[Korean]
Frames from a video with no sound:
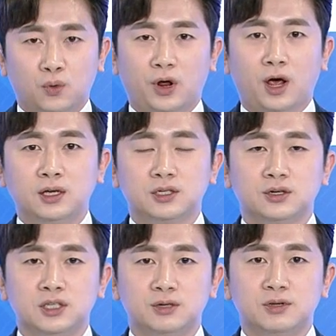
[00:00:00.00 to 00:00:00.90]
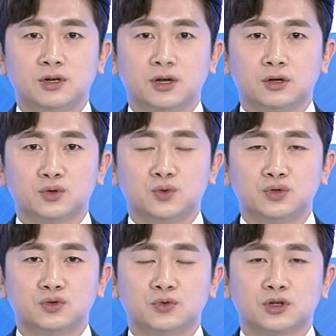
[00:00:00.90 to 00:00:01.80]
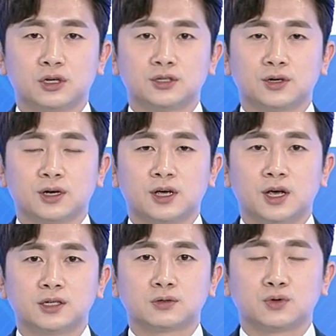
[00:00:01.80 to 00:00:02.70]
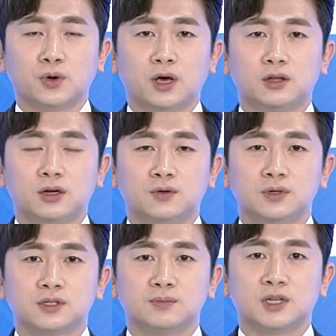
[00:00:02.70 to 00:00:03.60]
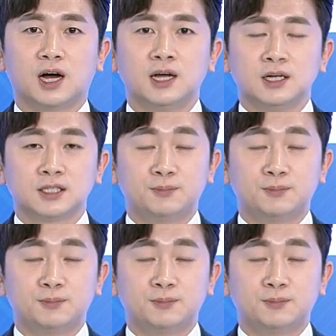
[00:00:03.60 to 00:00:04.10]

올해 2022년에도 좋은 종목들을 저희가 계속 소개해드리고 있습니다.